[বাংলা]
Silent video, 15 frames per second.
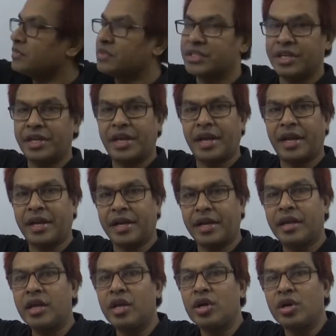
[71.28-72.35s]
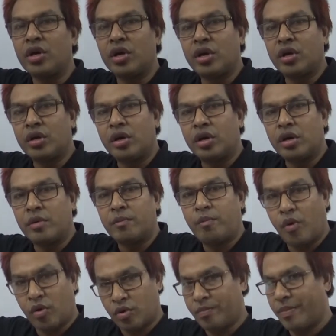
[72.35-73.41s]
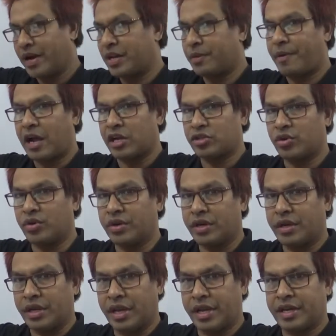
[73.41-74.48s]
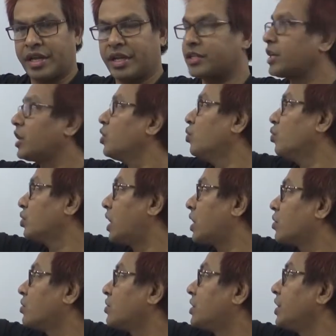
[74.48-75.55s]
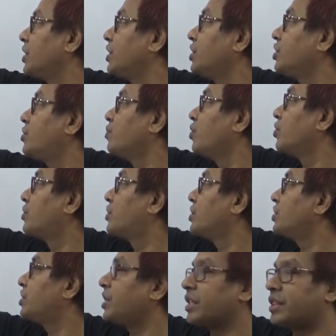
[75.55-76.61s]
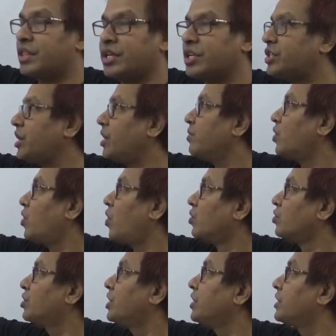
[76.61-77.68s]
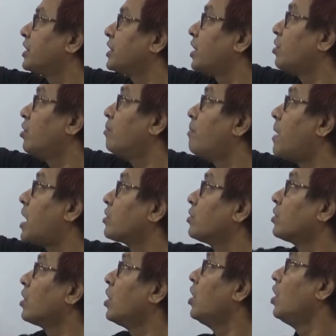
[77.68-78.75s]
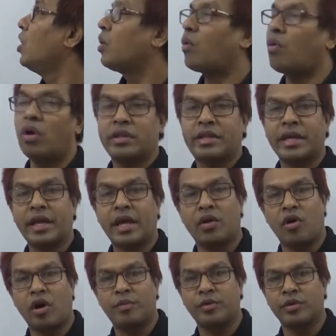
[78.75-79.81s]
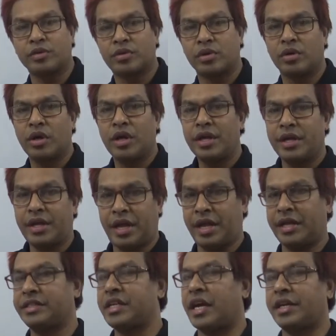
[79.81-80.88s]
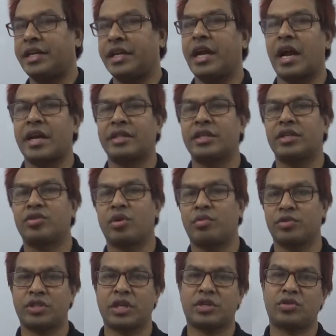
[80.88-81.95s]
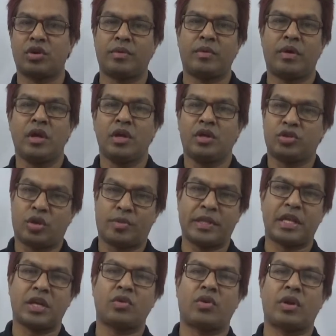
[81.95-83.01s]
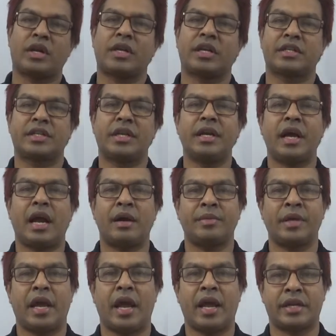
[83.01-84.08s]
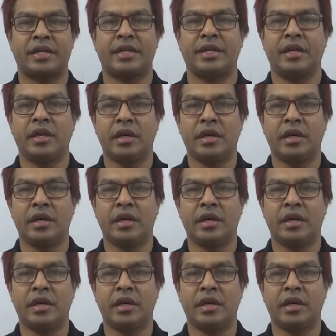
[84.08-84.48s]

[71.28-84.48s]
যে এখানে পরম মানের ফাংশন এর ক্ষেত্রে উদাহরণ তিরিশ বত্রিশ তেত্রিশ এবং অনুশীলনীতে দেখো বারোর ক থেকে ঘ পর্যন্ত এই চারটি গাণিতিক সমস্যা সমাধান করার ক্ষেত্রে আমি একটি